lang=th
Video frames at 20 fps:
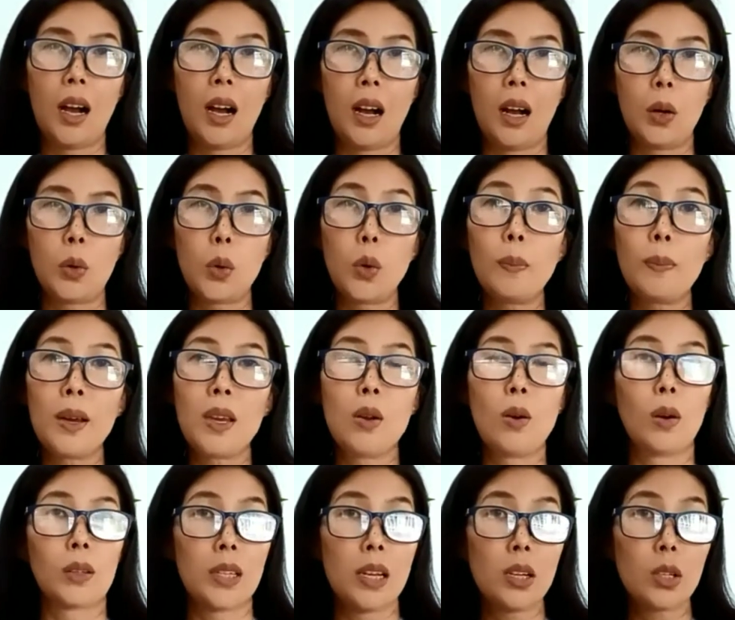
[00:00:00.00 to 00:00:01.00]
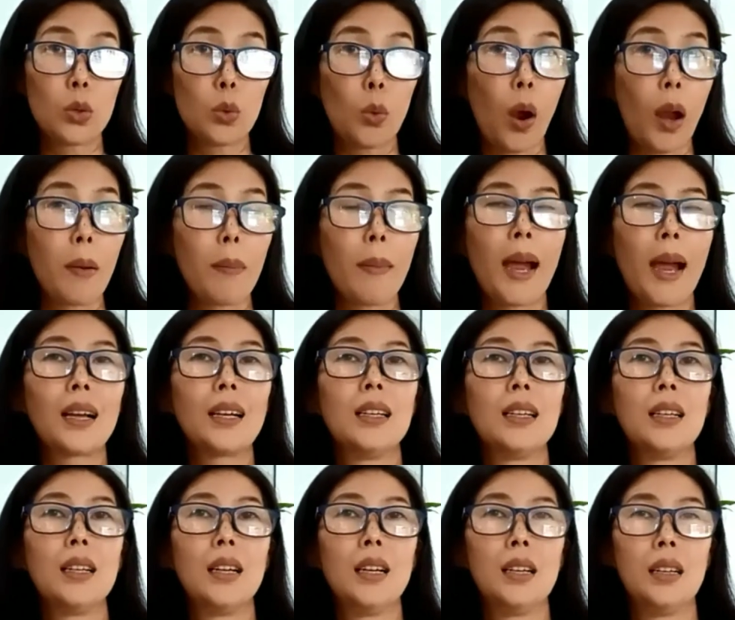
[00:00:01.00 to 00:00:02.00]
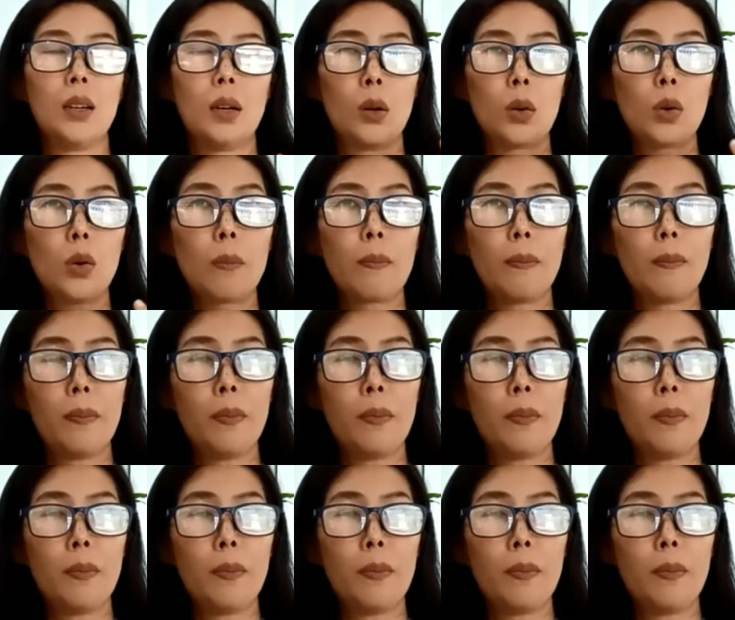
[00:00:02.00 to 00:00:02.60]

รูปประโยคที่สวยมากขึ้น รูป